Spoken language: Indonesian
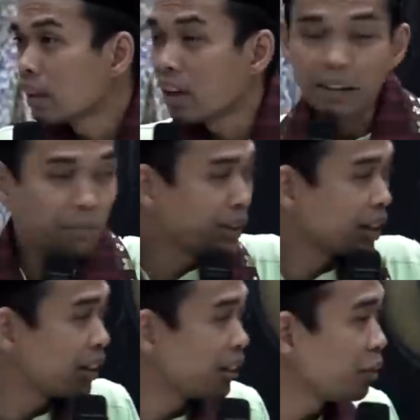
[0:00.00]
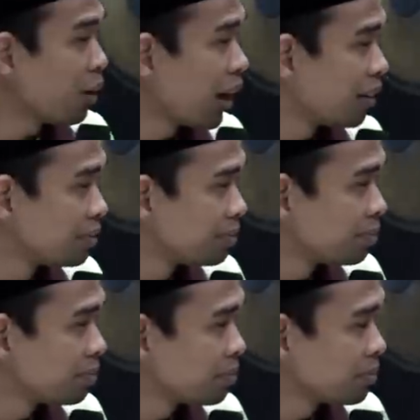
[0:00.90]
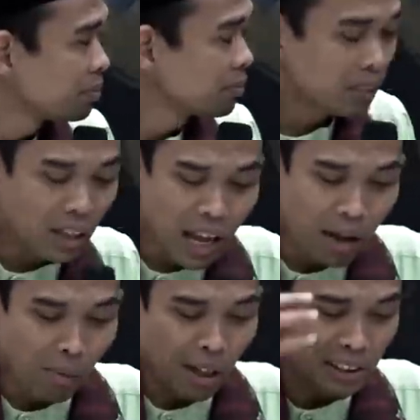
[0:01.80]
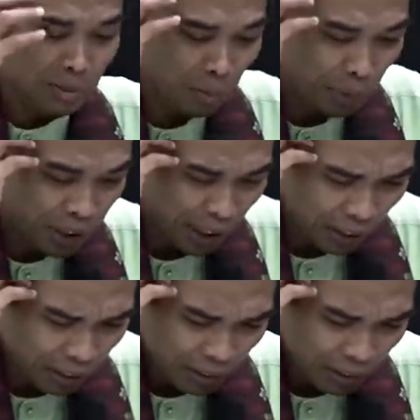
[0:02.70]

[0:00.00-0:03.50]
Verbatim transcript: Ayam ini kakinya dua. Lama saya berpikir.